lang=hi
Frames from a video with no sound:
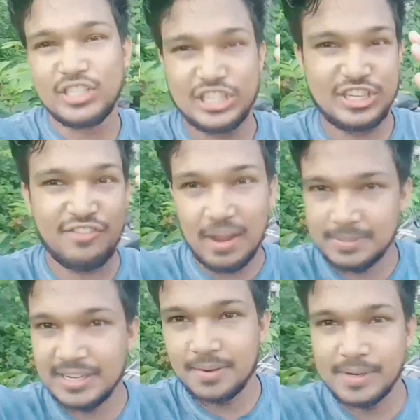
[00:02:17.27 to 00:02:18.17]

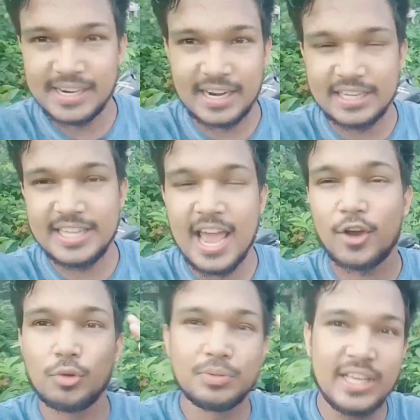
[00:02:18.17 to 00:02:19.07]
165 सेंटीमीटर कर दिया
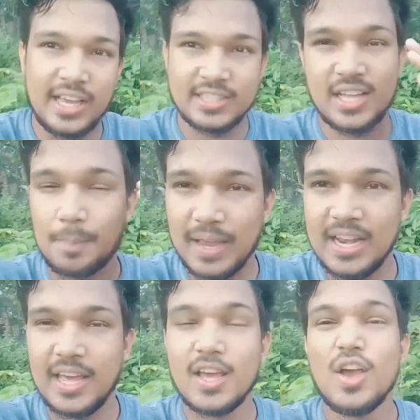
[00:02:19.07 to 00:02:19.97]
है ग्रुप सी का सब
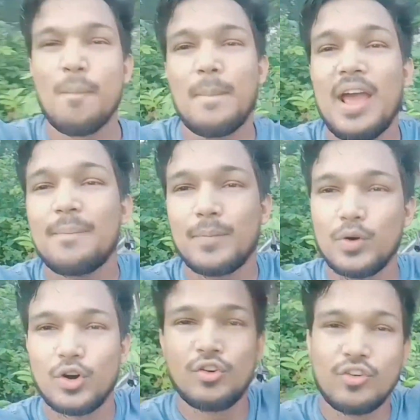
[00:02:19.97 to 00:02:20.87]
के लिए मैं आप